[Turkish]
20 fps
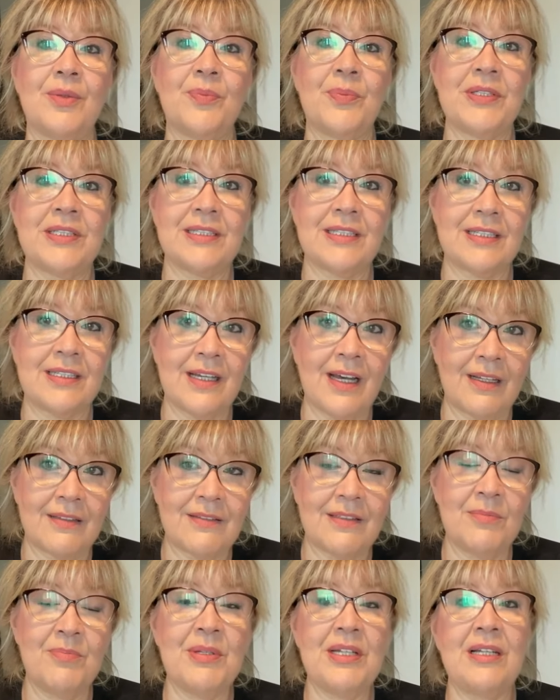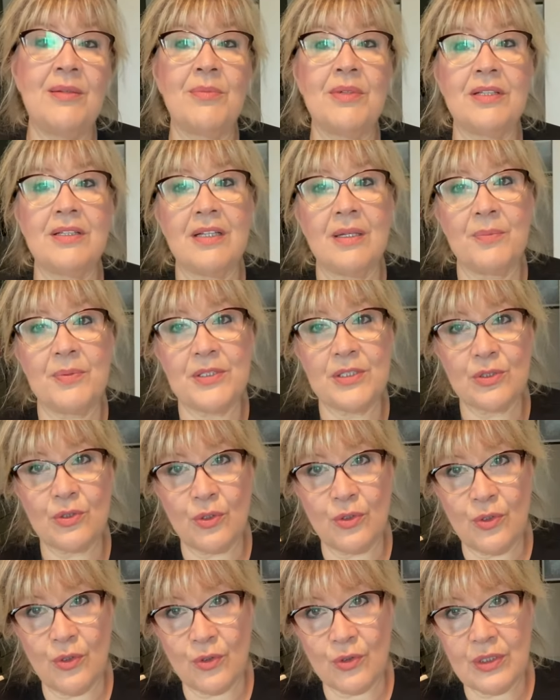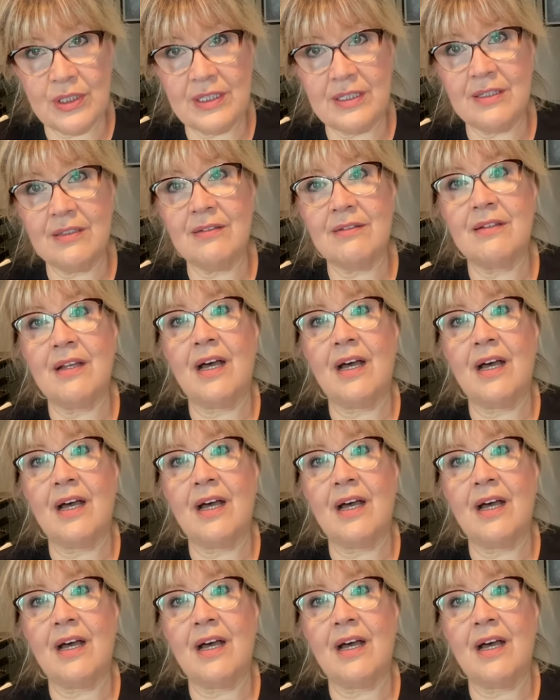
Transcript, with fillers: psikiyatri biliminde psikologların